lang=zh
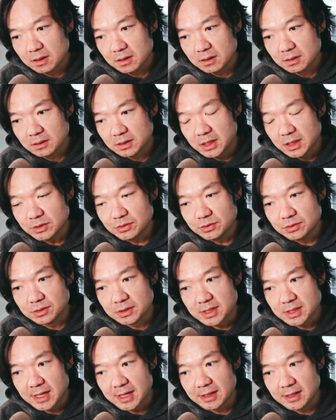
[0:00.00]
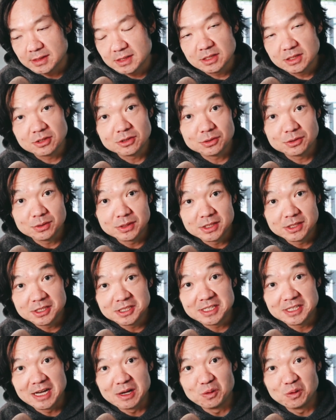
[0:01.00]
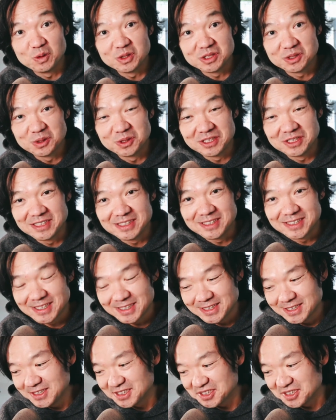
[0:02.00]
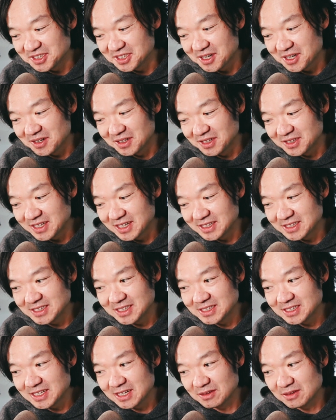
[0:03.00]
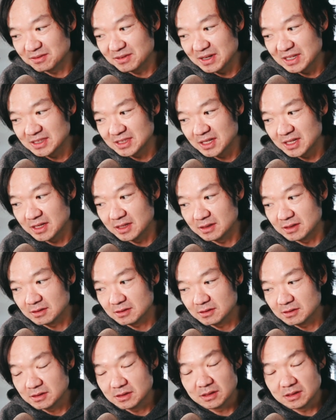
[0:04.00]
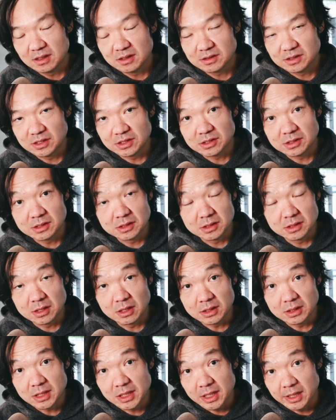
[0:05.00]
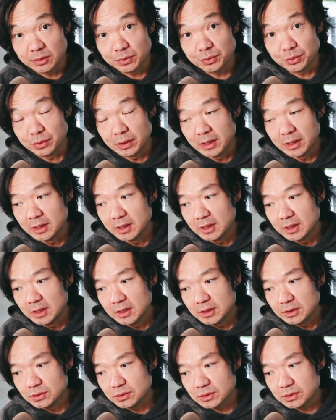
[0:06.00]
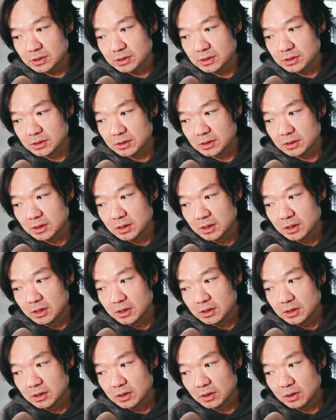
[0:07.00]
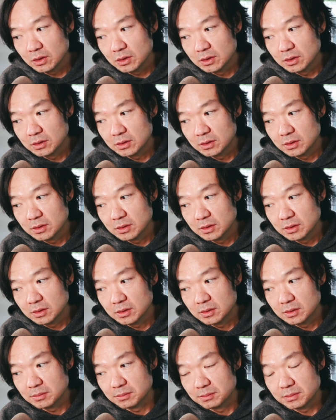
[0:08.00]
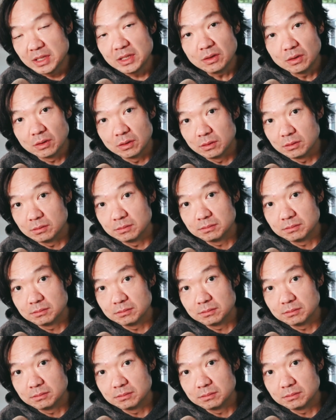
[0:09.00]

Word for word: 也许在四十岁之前我就已经意识到，了，但是现在呢，发现，这是一条铁律，就是，没有